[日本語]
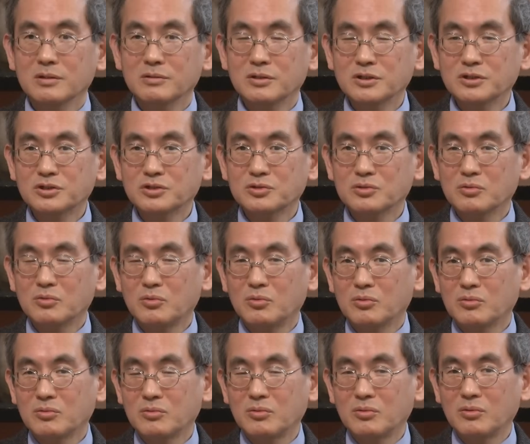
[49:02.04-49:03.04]
日ソ
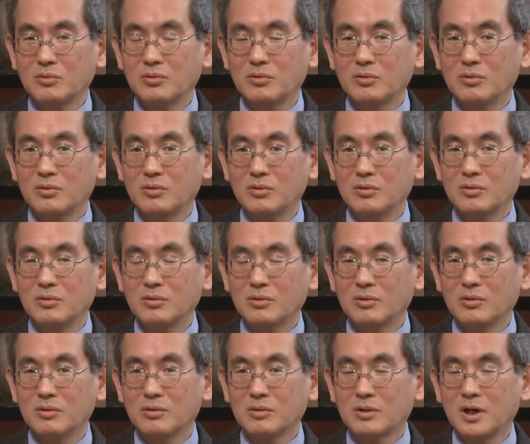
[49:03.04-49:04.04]
国
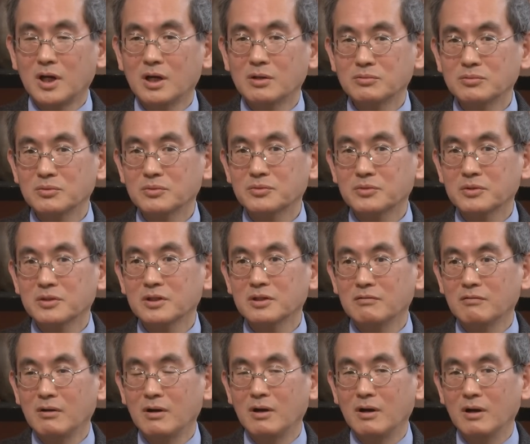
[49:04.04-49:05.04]
交回復の時に
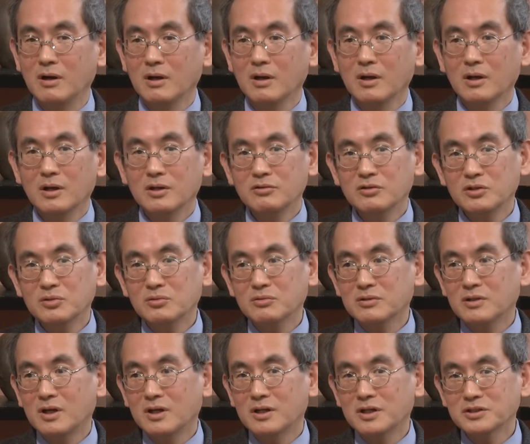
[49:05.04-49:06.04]
はに島
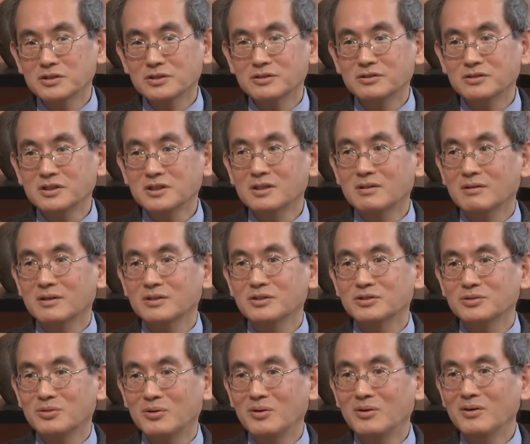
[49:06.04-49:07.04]
で話がついたわけで
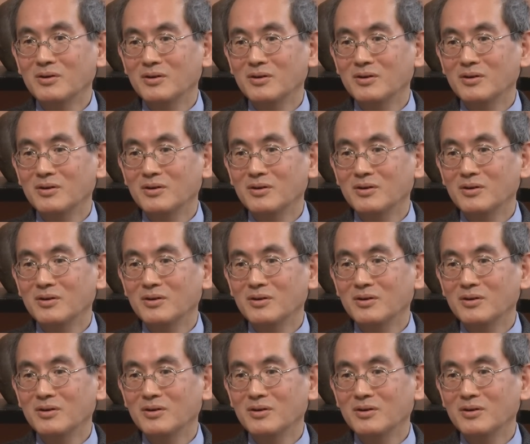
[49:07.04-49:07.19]
しょ。